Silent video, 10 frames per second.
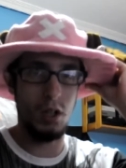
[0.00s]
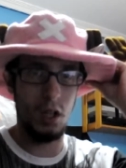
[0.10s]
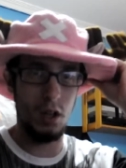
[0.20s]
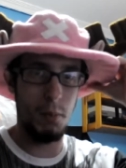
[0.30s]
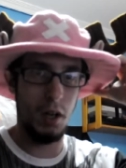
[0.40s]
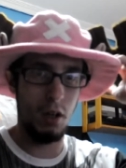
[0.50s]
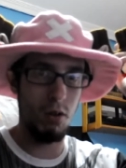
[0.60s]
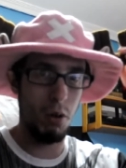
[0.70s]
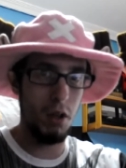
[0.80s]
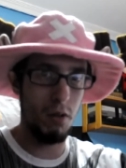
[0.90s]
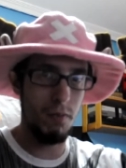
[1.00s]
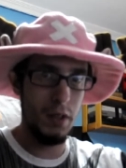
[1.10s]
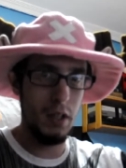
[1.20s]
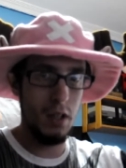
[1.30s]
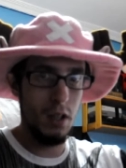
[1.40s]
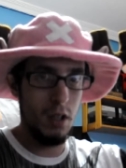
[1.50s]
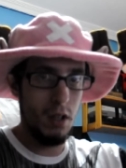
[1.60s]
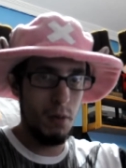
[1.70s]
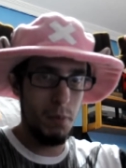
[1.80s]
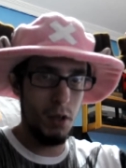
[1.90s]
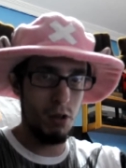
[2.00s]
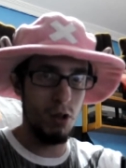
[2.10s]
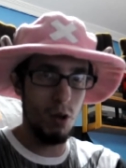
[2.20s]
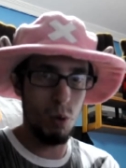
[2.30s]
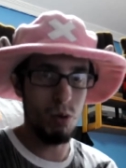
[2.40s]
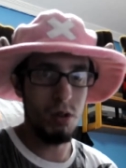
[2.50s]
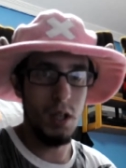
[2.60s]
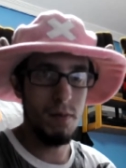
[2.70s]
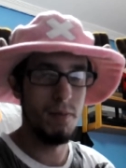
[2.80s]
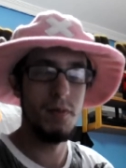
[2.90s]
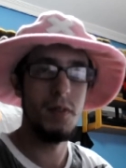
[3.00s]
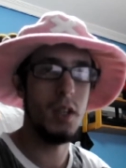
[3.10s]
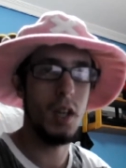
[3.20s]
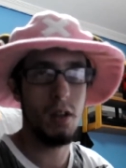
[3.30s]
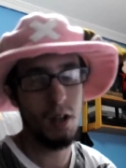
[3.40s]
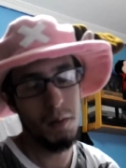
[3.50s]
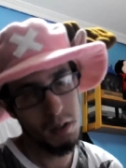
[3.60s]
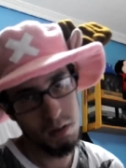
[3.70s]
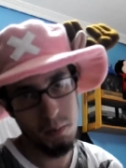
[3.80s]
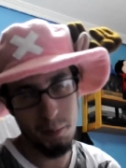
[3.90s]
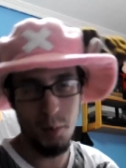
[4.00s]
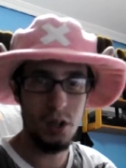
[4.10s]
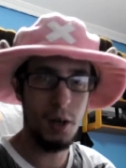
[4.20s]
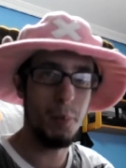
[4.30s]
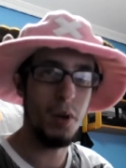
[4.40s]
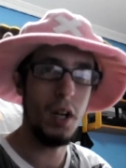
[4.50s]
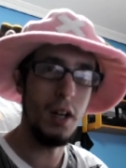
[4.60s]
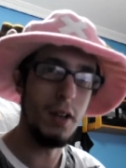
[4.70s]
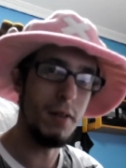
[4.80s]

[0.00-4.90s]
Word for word: gente me ha reconocido. Pero si os gusta, ya sabéis, votar por él